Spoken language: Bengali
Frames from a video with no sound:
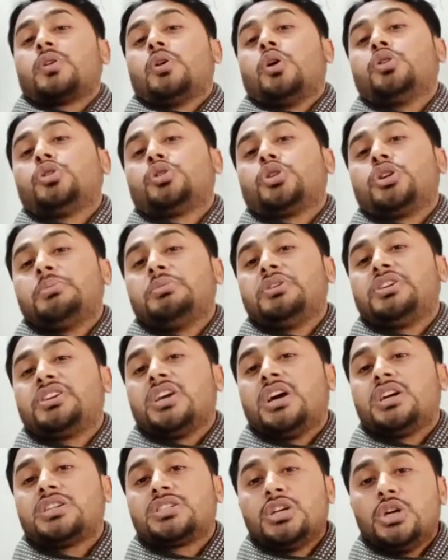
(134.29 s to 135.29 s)
অন্তরে
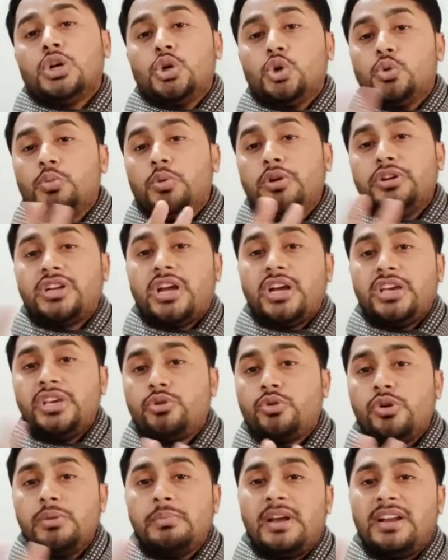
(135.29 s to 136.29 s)
বিশ্বাস উভয়টা
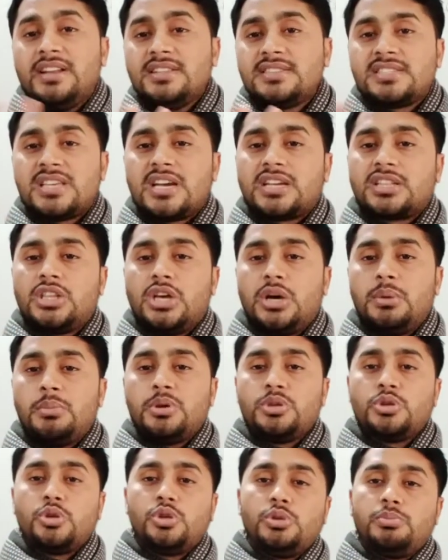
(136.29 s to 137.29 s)
ইকোয় ব্যালেন্স থাকতে হবে
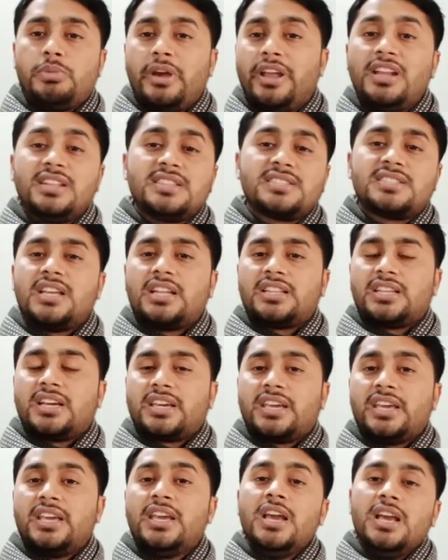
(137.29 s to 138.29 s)
যদি ব্যালেন্স না
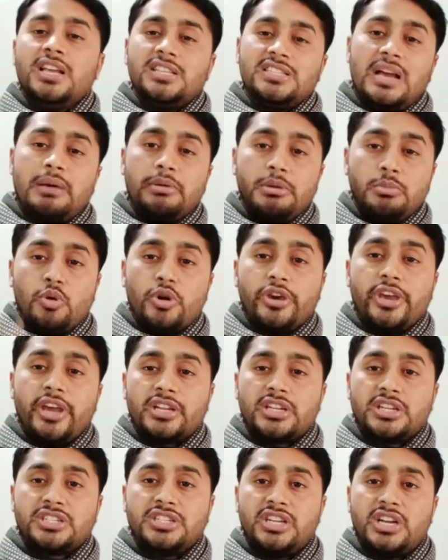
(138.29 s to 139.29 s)
থাকে যে আমি মুখে
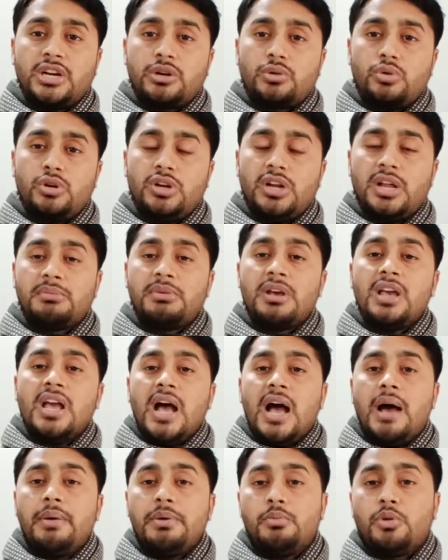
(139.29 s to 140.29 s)
একটা স্বীকার করলাম
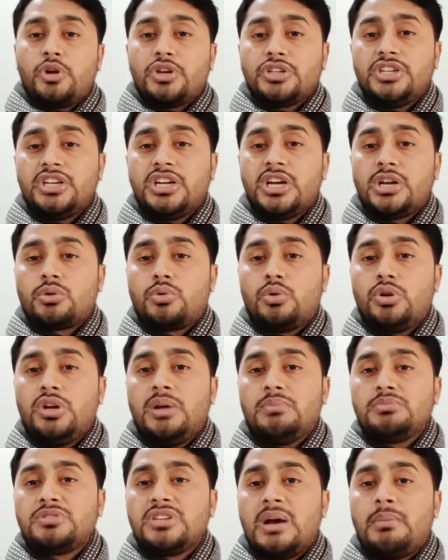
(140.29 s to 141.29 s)
আমি মুখে স্বীকার
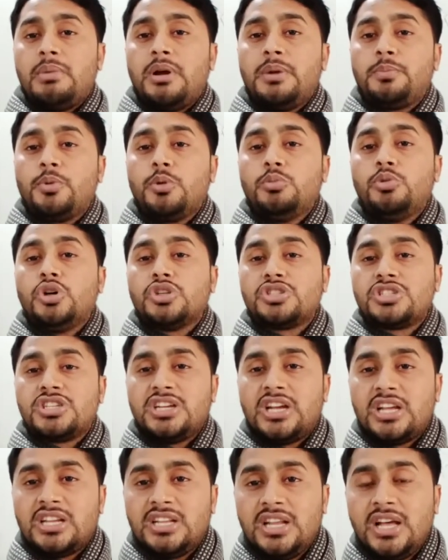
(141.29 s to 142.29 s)
করলাম যে আমার প্রভু
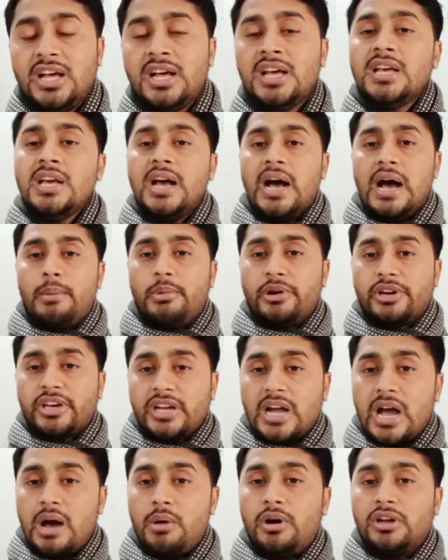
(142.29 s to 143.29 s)
হচ্ছেন আল্লাহ আমাকে
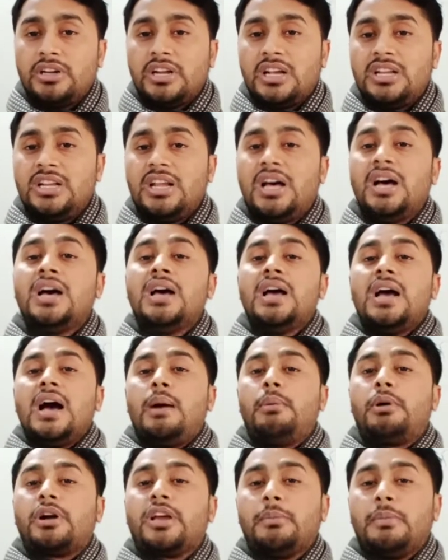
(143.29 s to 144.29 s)
খাওয়ান আল্লাহ
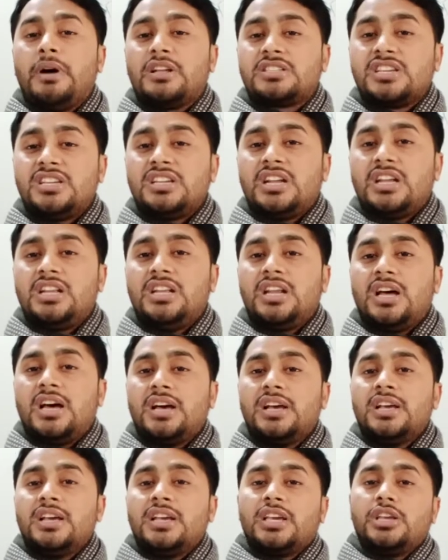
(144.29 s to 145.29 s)
আমাকে বাঁচান আল্লাহ
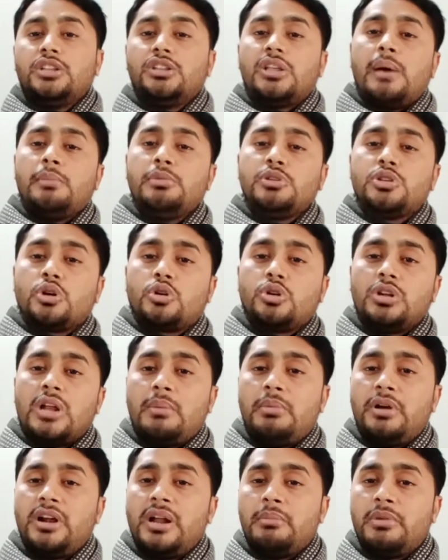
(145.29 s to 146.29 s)
কিন্তু আমি যখন
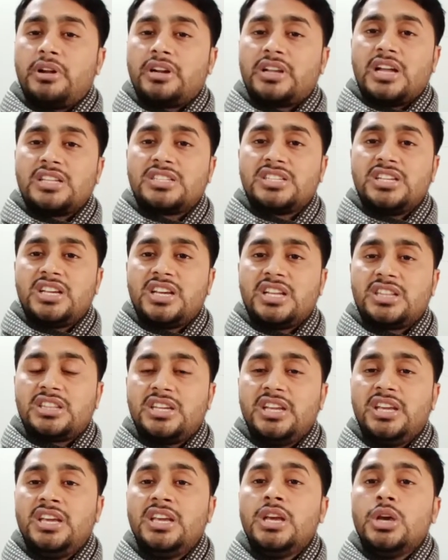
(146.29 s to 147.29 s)
আবার আমার কাজের
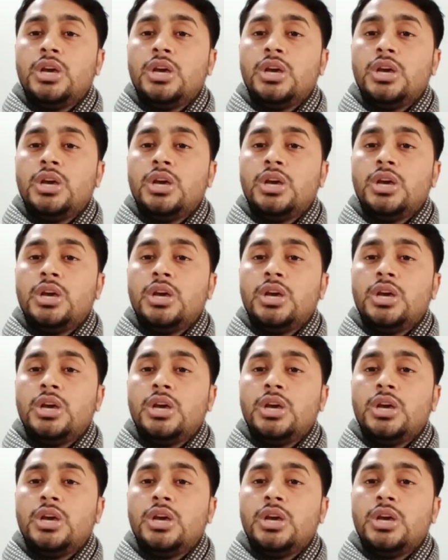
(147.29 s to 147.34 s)
ক্ষেত্রে